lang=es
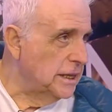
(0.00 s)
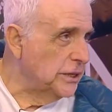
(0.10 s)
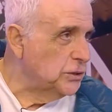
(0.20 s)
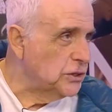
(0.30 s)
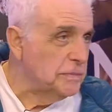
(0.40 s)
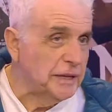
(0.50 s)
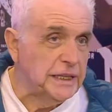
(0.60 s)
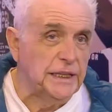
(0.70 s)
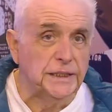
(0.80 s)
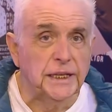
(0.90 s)
Entonces
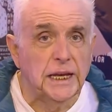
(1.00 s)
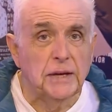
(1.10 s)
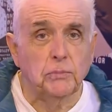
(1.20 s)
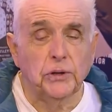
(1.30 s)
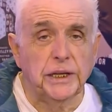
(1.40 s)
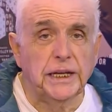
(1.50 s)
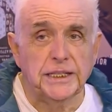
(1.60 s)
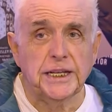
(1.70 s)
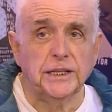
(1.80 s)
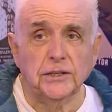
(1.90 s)
imagínate, poder
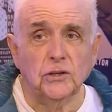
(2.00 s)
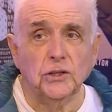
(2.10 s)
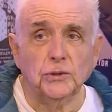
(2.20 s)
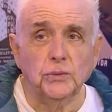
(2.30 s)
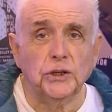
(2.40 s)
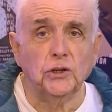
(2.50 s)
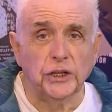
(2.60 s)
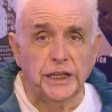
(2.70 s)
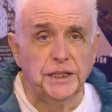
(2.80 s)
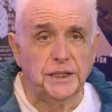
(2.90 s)
hacer lo que tú
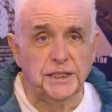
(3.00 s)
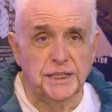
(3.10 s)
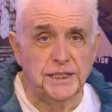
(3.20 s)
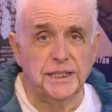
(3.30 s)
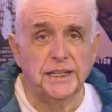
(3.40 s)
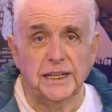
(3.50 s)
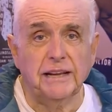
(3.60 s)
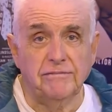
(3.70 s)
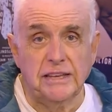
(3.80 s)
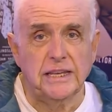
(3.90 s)
escogiste hacer en
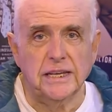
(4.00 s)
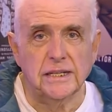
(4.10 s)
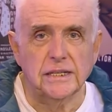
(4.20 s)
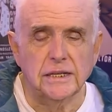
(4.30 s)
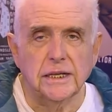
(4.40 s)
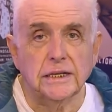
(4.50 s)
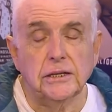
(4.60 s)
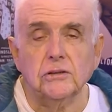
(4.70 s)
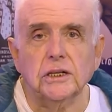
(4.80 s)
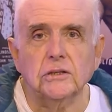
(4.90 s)
la vida,
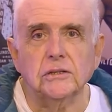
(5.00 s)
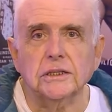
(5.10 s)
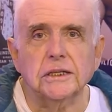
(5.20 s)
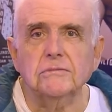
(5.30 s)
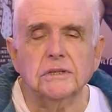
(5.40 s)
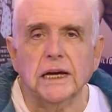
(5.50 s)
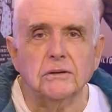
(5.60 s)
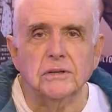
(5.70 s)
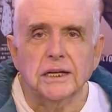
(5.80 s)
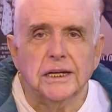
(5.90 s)
creo que es una
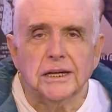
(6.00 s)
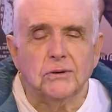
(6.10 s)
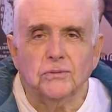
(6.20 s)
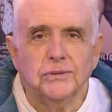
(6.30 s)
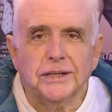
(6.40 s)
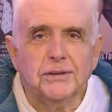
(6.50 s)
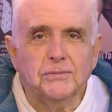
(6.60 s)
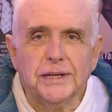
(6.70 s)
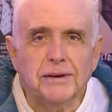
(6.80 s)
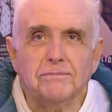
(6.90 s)
es,
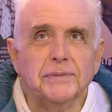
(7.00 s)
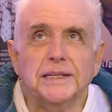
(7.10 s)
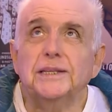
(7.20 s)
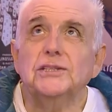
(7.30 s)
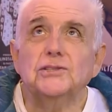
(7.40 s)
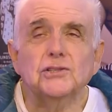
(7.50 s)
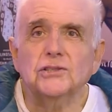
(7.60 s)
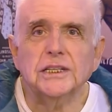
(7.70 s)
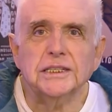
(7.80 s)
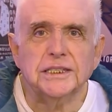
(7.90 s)
una
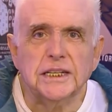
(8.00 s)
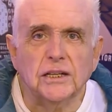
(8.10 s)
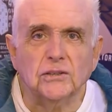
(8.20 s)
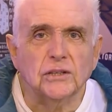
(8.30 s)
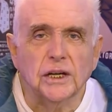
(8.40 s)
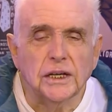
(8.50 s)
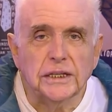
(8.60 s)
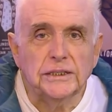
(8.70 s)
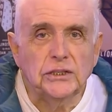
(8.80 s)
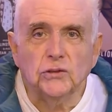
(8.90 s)
bendición del cielo.
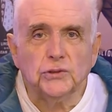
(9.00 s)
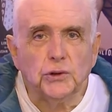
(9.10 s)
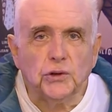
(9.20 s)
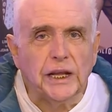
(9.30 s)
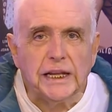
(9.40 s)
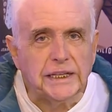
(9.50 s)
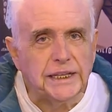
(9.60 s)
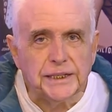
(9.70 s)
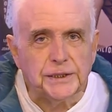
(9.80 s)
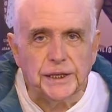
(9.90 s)
No toda la
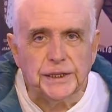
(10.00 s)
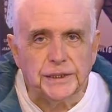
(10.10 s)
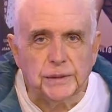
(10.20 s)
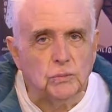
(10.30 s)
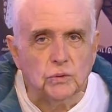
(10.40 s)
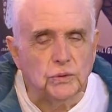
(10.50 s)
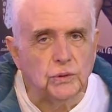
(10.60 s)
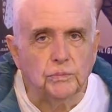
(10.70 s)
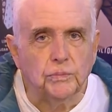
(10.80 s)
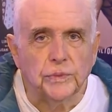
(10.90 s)
gente en este
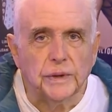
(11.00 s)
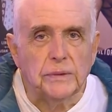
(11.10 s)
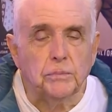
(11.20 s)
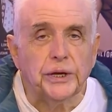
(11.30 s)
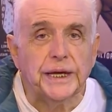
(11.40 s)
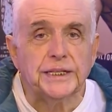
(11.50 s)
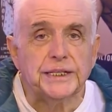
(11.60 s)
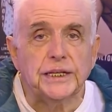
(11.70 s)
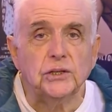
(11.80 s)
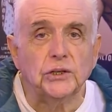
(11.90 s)
mundo puede
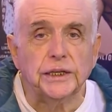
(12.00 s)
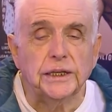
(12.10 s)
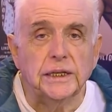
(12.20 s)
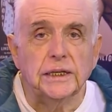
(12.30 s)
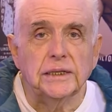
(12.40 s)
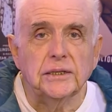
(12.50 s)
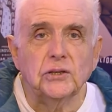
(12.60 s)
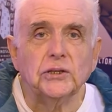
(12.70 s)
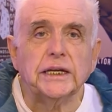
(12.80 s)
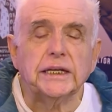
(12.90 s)
hacer lo que,
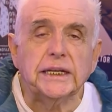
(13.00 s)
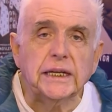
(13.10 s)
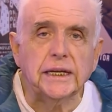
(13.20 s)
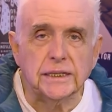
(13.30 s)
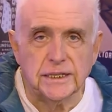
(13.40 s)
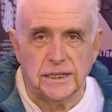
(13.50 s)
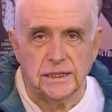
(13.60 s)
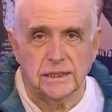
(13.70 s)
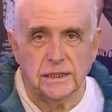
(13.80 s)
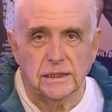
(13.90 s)
lo que quiere hacer.
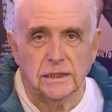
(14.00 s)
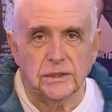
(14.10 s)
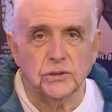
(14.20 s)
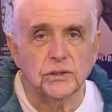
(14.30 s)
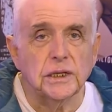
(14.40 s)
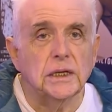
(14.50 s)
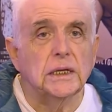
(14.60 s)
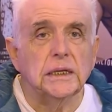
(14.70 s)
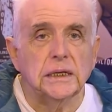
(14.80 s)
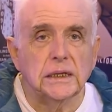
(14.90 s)
Entonces,
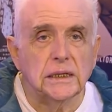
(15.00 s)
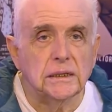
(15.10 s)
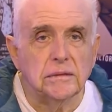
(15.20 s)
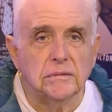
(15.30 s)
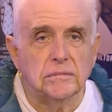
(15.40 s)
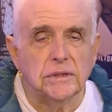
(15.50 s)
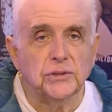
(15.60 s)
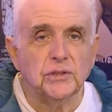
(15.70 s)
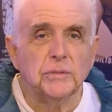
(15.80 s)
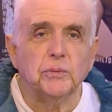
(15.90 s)
eh,
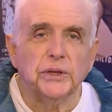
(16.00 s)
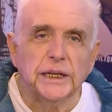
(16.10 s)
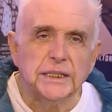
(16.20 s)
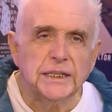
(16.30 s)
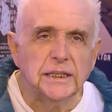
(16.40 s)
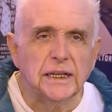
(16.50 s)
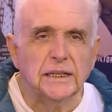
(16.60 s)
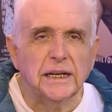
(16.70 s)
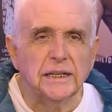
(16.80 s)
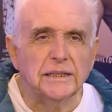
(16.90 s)
entonces, poder hacer
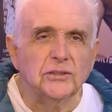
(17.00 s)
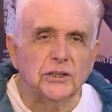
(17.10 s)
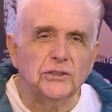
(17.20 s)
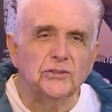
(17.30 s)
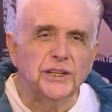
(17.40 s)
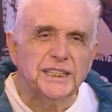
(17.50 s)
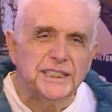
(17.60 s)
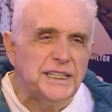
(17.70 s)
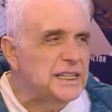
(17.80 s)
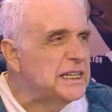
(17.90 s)
lo que yo
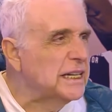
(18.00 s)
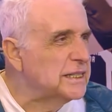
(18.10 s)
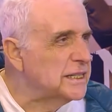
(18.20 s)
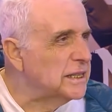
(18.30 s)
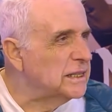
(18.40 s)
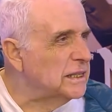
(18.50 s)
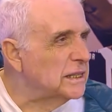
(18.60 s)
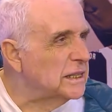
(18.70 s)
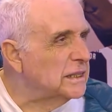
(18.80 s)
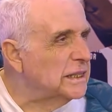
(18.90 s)
decidí hacer
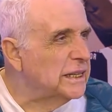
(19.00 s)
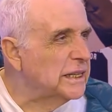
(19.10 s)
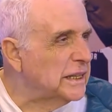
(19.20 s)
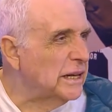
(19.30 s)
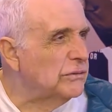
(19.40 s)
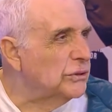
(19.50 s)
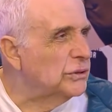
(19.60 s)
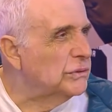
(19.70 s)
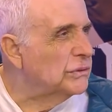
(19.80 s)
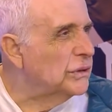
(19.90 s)
y con buenos